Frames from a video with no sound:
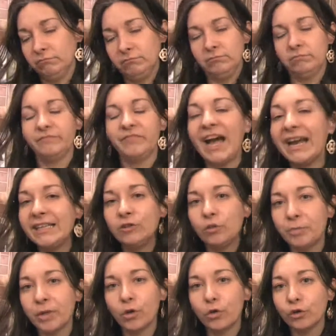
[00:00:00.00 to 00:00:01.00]
Um, valido
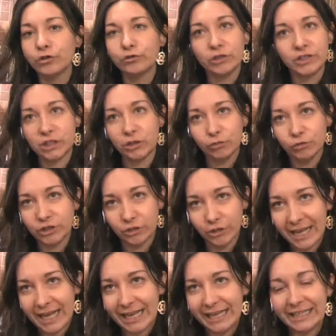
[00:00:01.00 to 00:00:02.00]
percorso
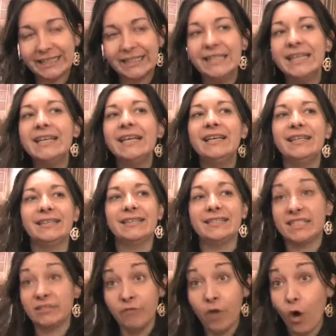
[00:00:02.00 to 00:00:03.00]
istituzionale eh,
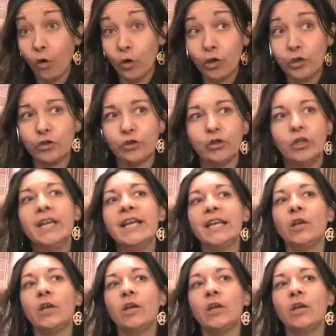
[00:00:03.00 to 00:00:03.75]
svolto,